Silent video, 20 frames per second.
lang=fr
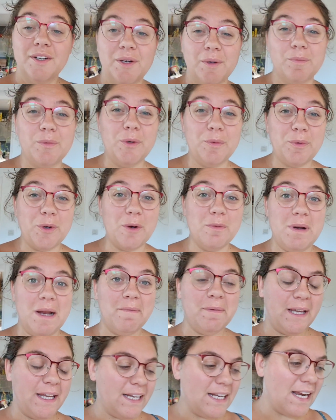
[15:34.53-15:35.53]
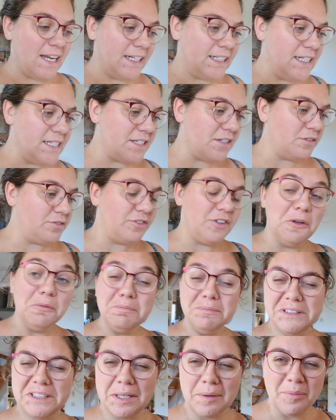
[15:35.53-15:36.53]
Bon, problème réglé avec les enfants,
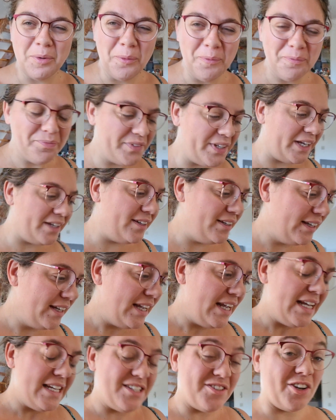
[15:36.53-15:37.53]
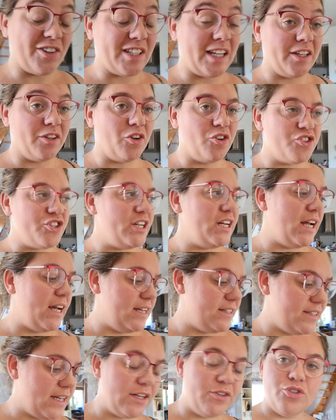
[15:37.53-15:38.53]
c'est bon. Ils sont en train de ranger
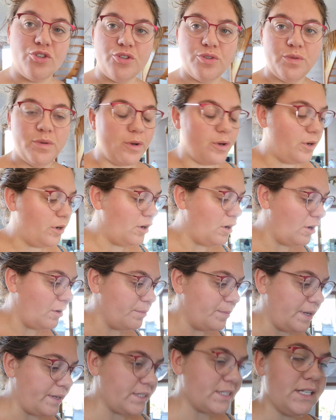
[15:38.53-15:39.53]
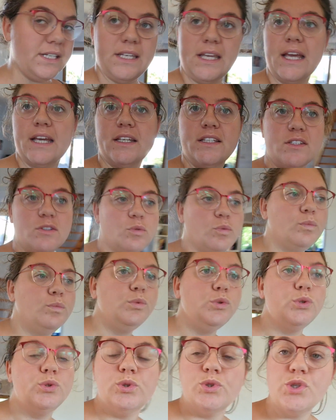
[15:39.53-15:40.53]
la salle de jeu euh, en bas, parce qu'hier, ils ont
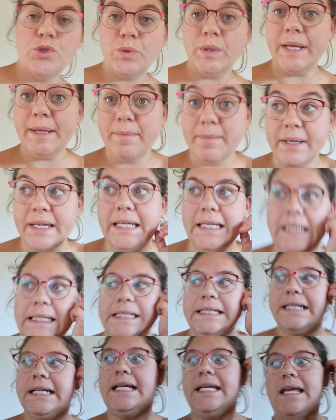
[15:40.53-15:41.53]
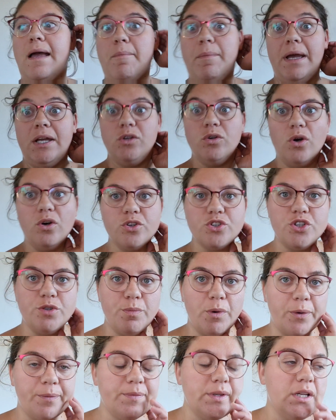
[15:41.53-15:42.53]
beaucoup joué, mais il n'y a pas eu de
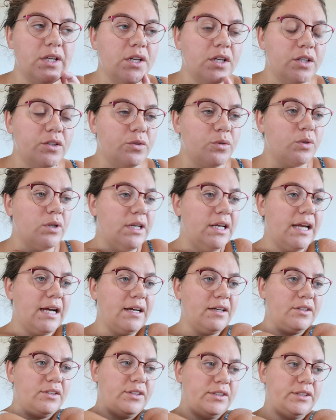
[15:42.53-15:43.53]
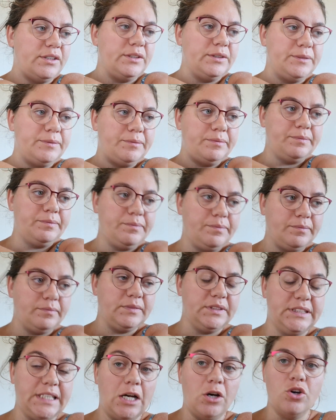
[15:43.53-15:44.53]
rangement. Donc là, euh,
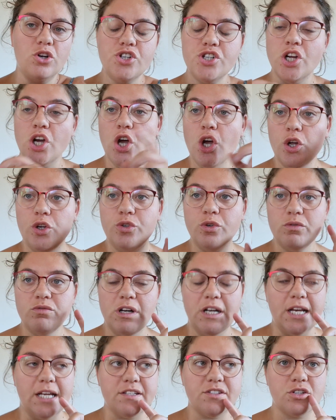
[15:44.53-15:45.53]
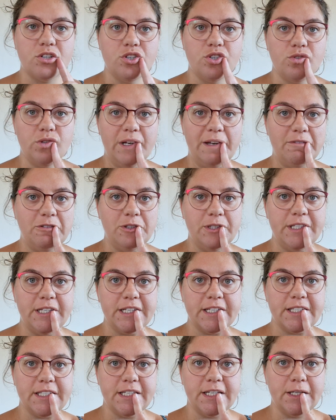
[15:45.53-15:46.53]
ça range. Donc voilà, ce que je voulais vous
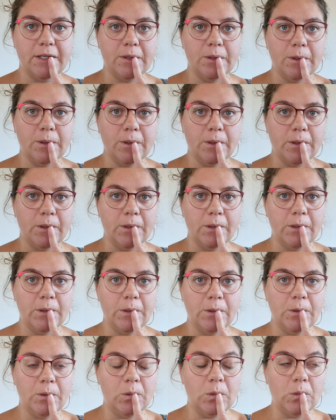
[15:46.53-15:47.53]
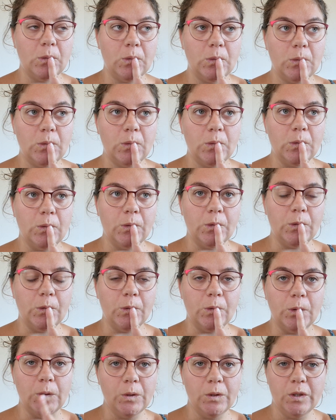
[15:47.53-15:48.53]
dire, c'est que... Euh,
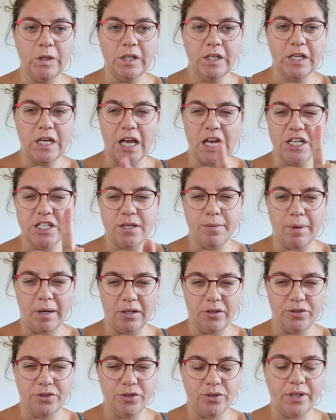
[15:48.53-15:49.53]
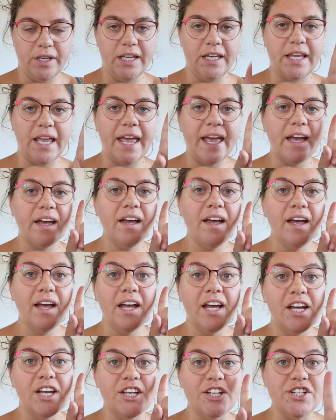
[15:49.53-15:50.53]
j'ai pas clôturé hier.
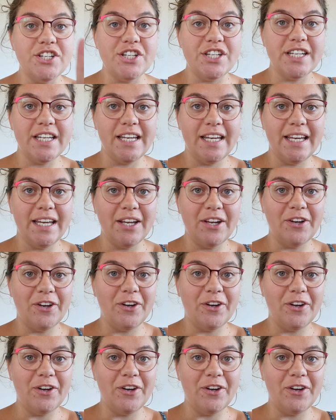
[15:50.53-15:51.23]
J'ai,